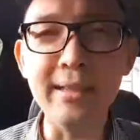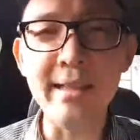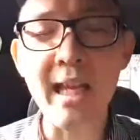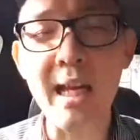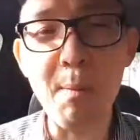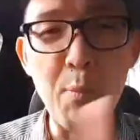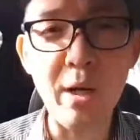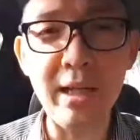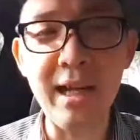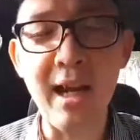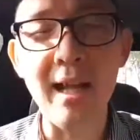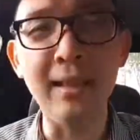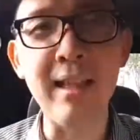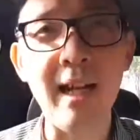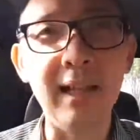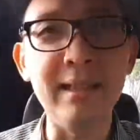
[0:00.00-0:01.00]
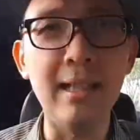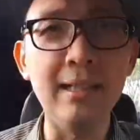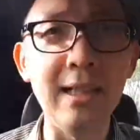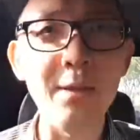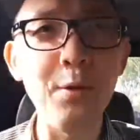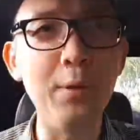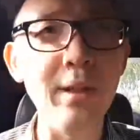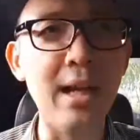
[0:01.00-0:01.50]
Saya akan mulai dengan
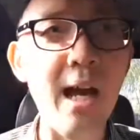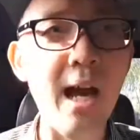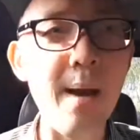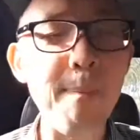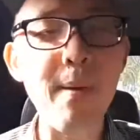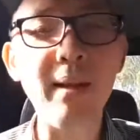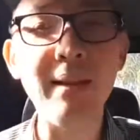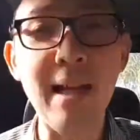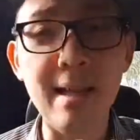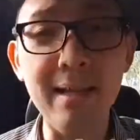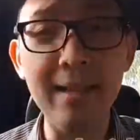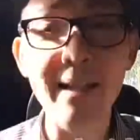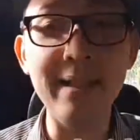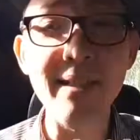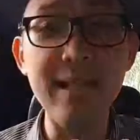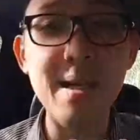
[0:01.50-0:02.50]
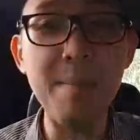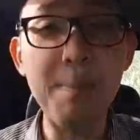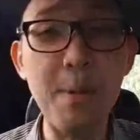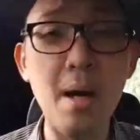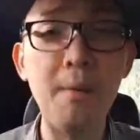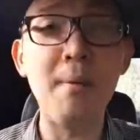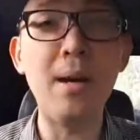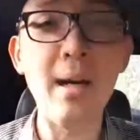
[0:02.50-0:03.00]
tanda-tanda dulu ya. Apa tandanya
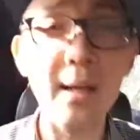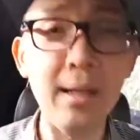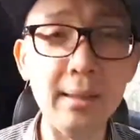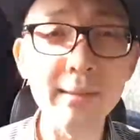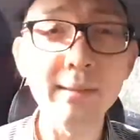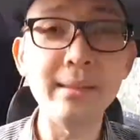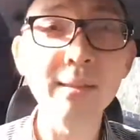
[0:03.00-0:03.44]
bahwa